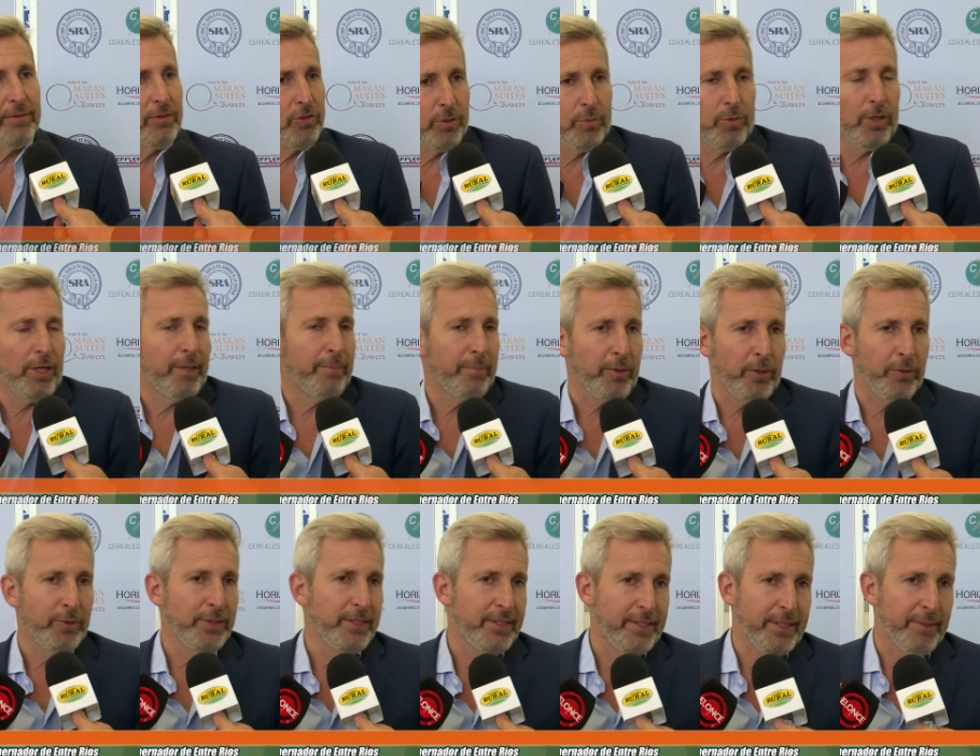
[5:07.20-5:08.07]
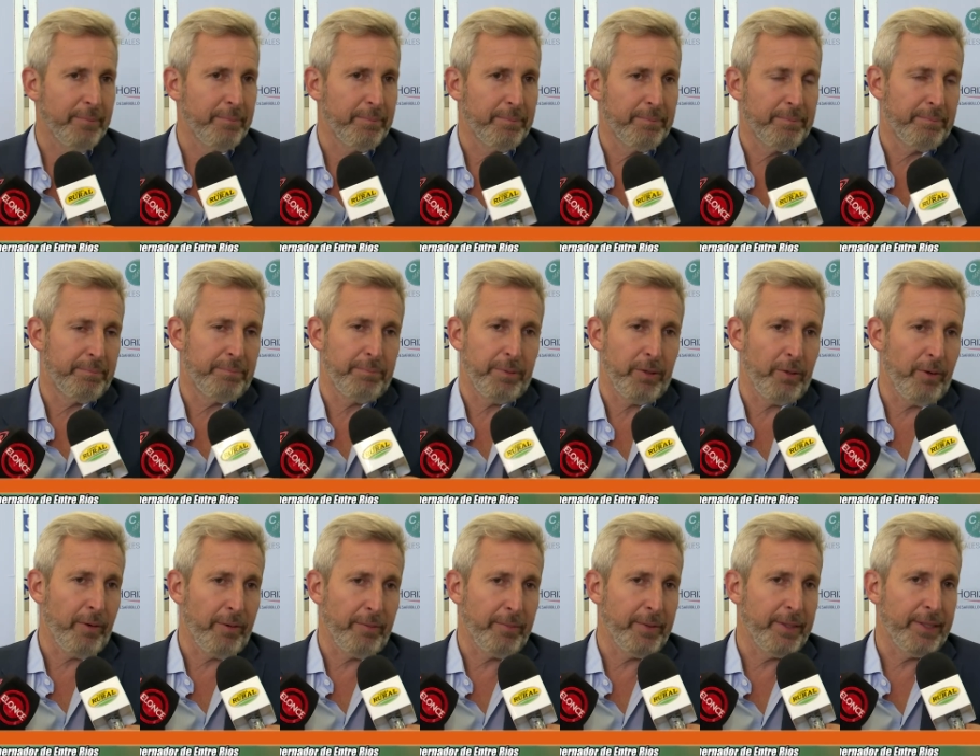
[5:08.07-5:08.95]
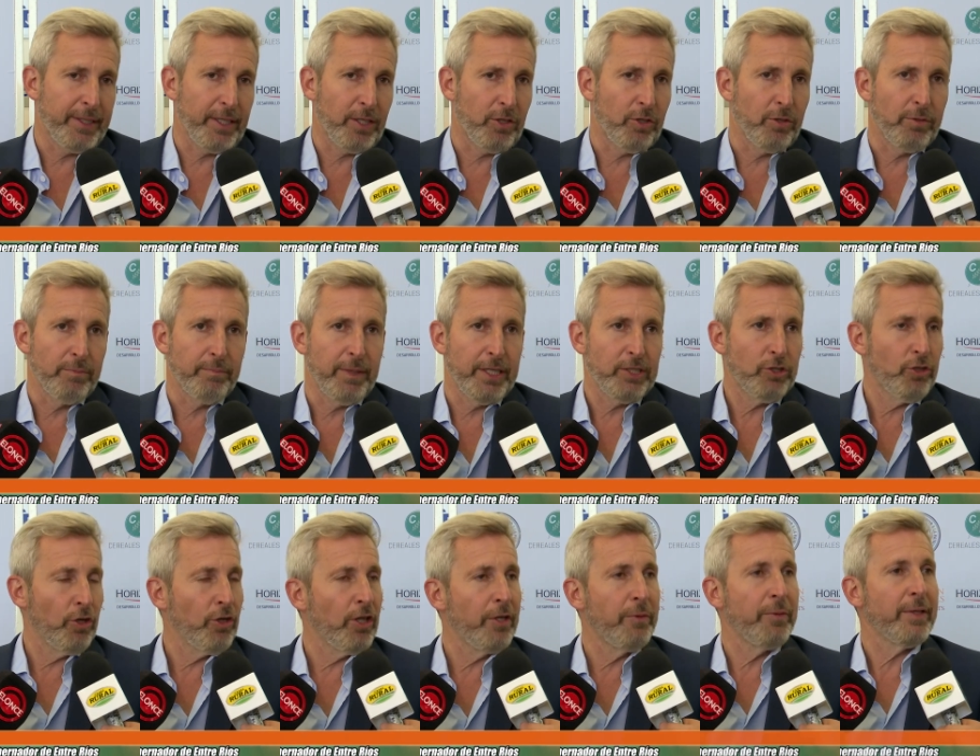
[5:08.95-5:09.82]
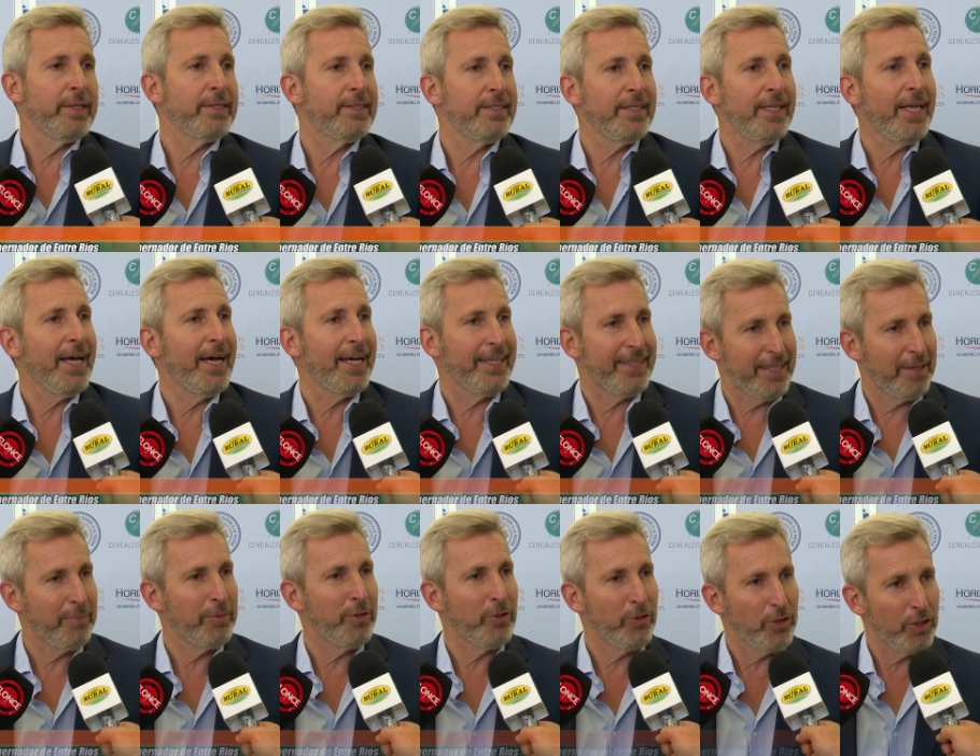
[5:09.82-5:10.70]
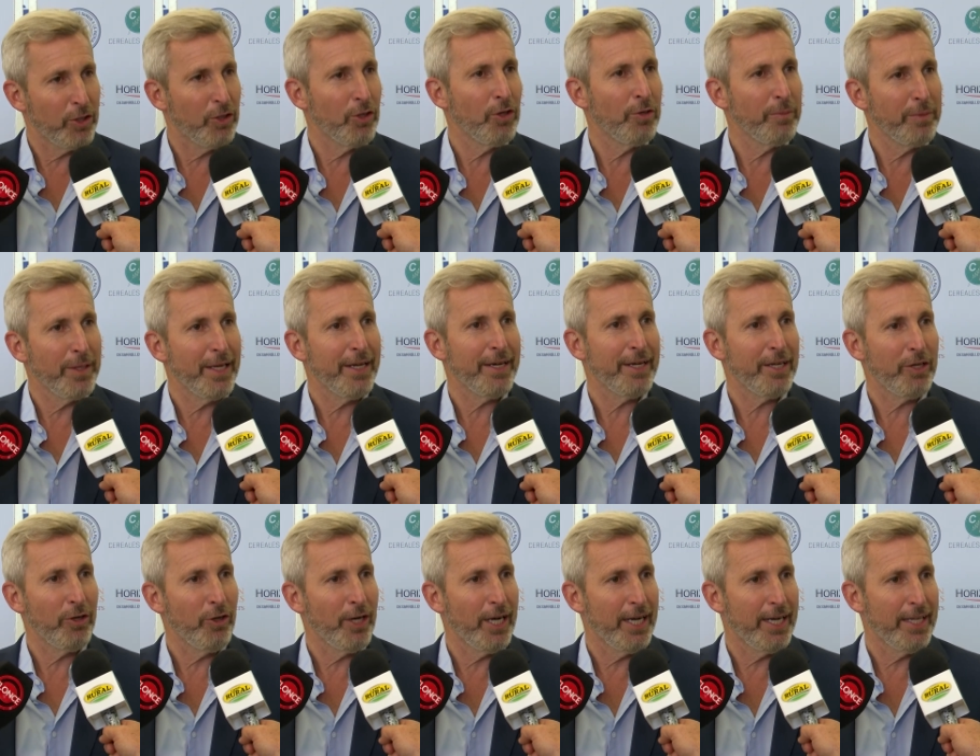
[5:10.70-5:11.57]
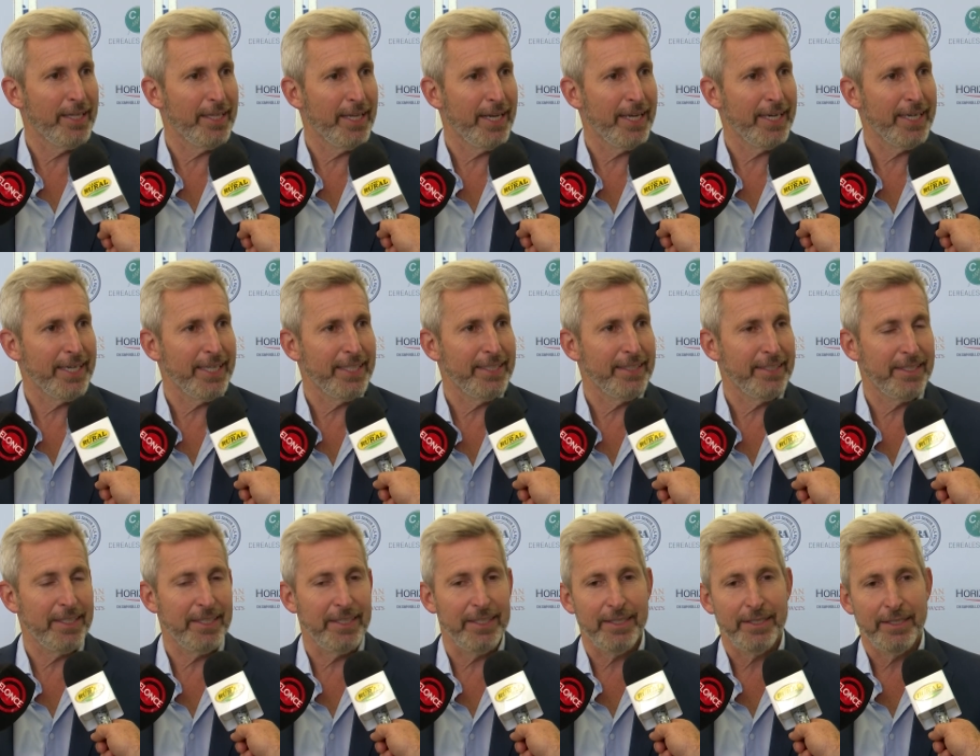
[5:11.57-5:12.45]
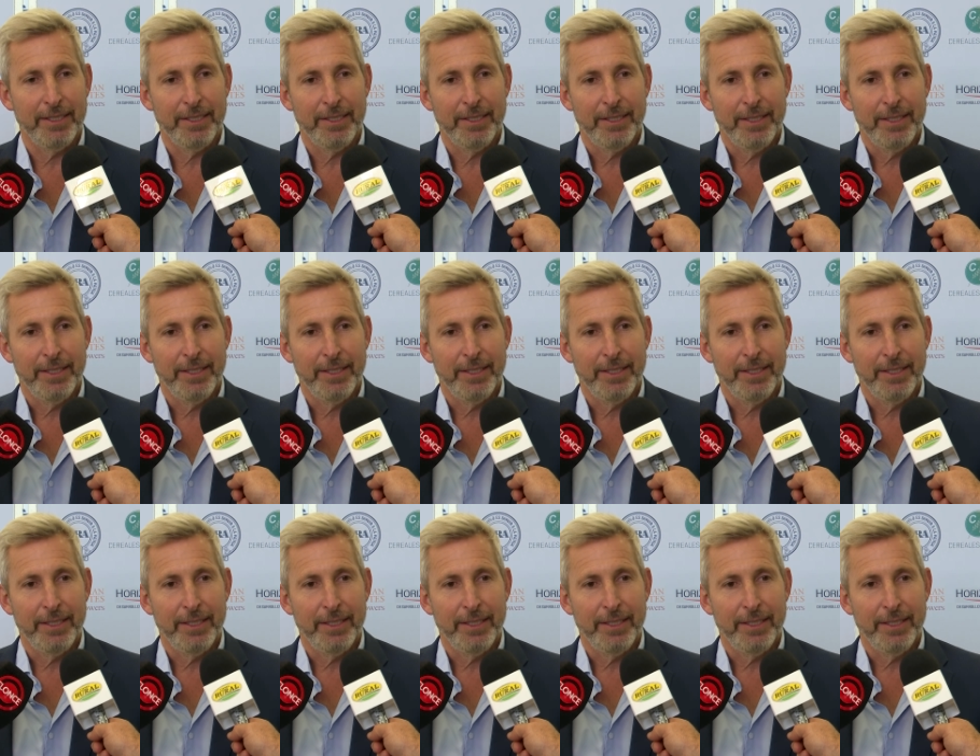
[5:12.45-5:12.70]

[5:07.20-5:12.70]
somos la provincia probablemente con mayor diversidad en términos de economías regionales de la Argentina.